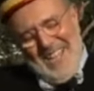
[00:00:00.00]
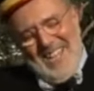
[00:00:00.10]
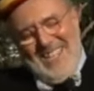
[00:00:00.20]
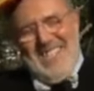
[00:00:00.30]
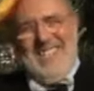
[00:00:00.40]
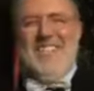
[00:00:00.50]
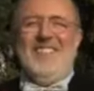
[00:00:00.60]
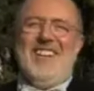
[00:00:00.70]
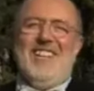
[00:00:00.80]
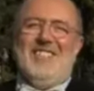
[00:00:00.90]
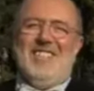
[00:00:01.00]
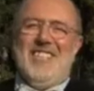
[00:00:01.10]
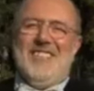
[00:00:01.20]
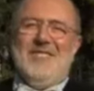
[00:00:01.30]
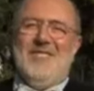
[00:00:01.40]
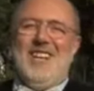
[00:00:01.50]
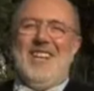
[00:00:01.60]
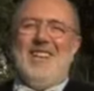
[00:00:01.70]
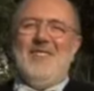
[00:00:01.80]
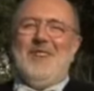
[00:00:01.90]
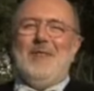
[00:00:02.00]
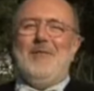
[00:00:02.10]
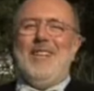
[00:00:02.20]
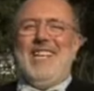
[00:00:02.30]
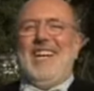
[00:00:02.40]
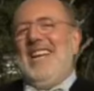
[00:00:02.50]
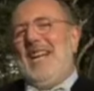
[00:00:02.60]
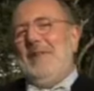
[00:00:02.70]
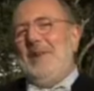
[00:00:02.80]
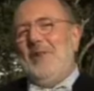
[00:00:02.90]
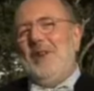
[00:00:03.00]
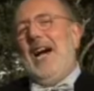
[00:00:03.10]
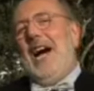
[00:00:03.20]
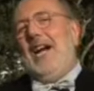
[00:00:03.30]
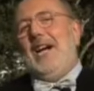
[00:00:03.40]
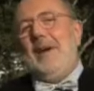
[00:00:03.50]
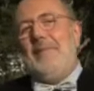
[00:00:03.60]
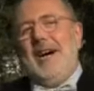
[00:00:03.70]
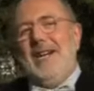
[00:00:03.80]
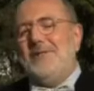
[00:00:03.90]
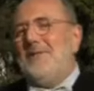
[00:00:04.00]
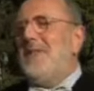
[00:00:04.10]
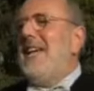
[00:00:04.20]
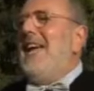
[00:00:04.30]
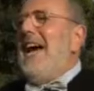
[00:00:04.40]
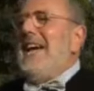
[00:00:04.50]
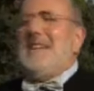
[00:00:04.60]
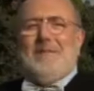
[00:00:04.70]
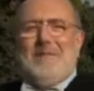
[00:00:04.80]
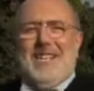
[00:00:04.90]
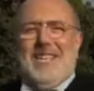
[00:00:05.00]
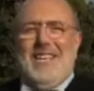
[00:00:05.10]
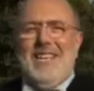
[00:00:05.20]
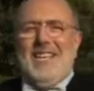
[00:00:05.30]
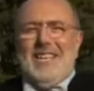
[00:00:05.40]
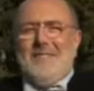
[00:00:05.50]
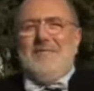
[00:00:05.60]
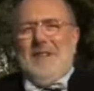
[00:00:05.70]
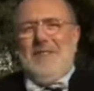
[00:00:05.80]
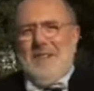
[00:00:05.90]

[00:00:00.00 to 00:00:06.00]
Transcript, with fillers: che descrive l'eccitazione in lingua napoletana è la parola arrapato, anche perché sembra